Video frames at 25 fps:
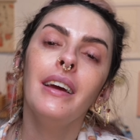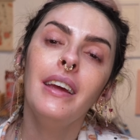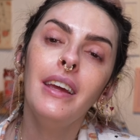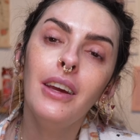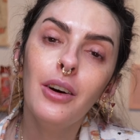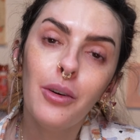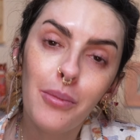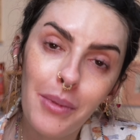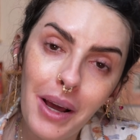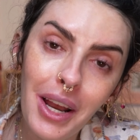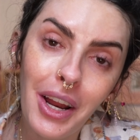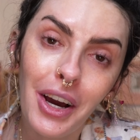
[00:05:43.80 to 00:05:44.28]
E
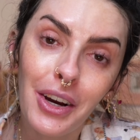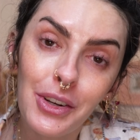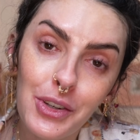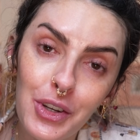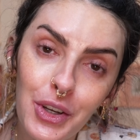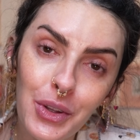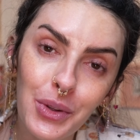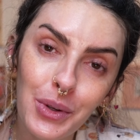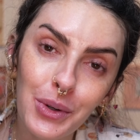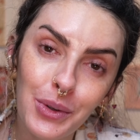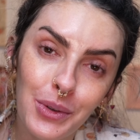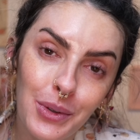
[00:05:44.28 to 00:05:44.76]
o melhor de
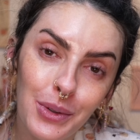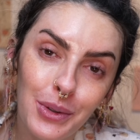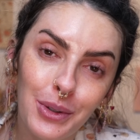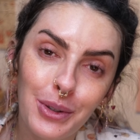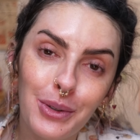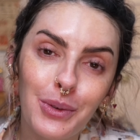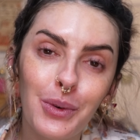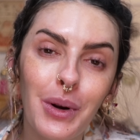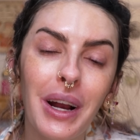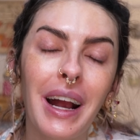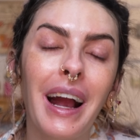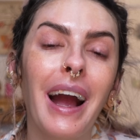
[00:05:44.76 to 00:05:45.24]

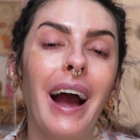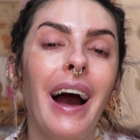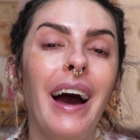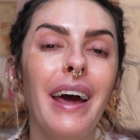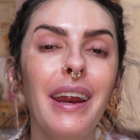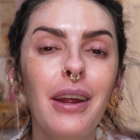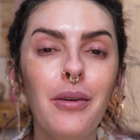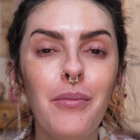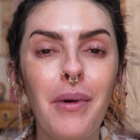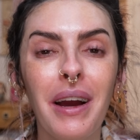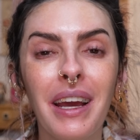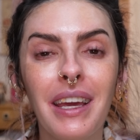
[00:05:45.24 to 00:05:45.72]
tudo,
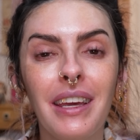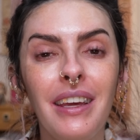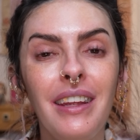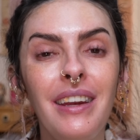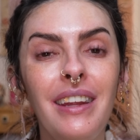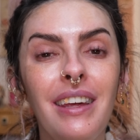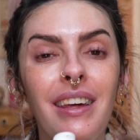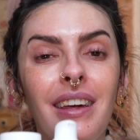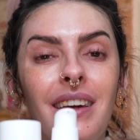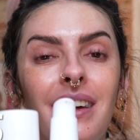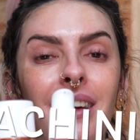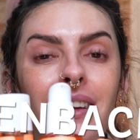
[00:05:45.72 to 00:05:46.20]
Karen Bakini
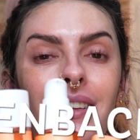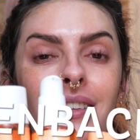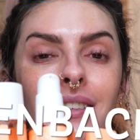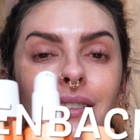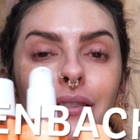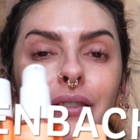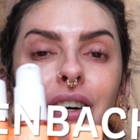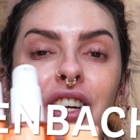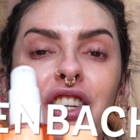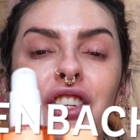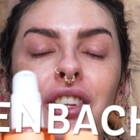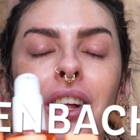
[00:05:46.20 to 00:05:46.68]
15
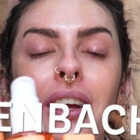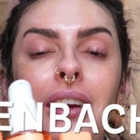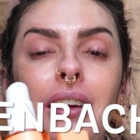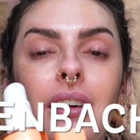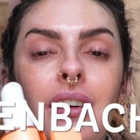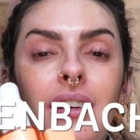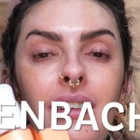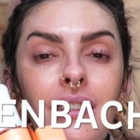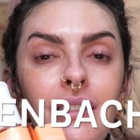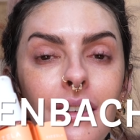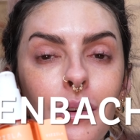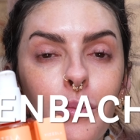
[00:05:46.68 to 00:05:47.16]
vai te dar
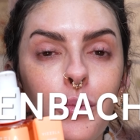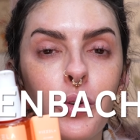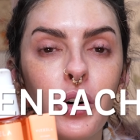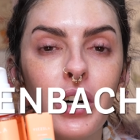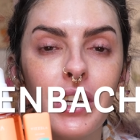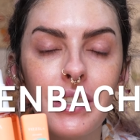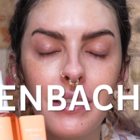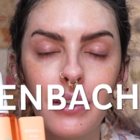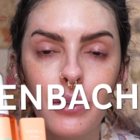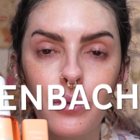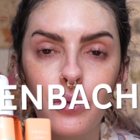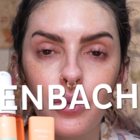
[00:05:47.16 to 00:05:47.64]

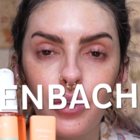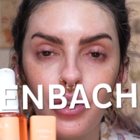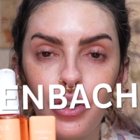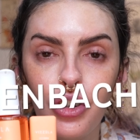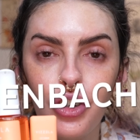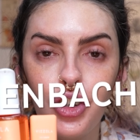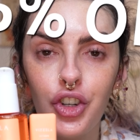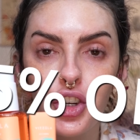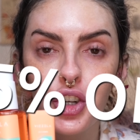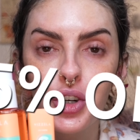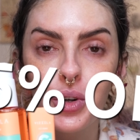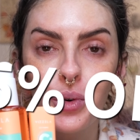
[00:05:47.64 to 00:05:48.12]
15% de
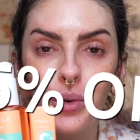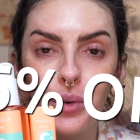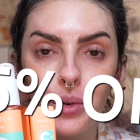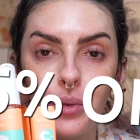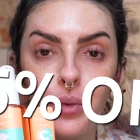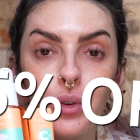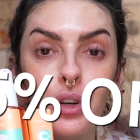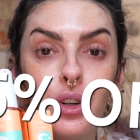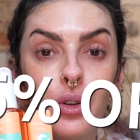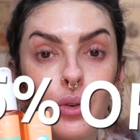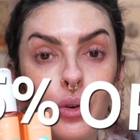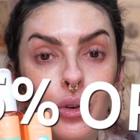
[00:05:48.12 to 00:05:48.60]

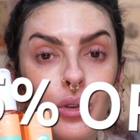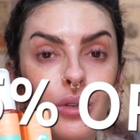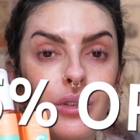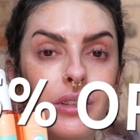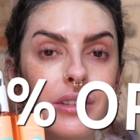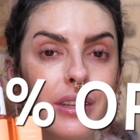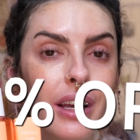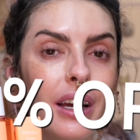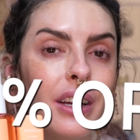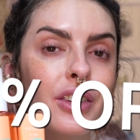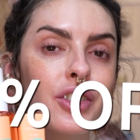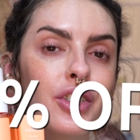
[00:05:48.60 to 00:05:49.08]
desconto em todo o
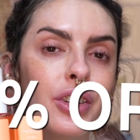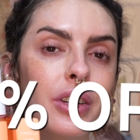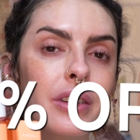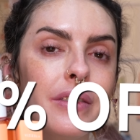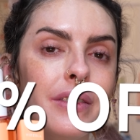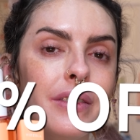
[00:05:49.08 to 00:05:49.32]
site da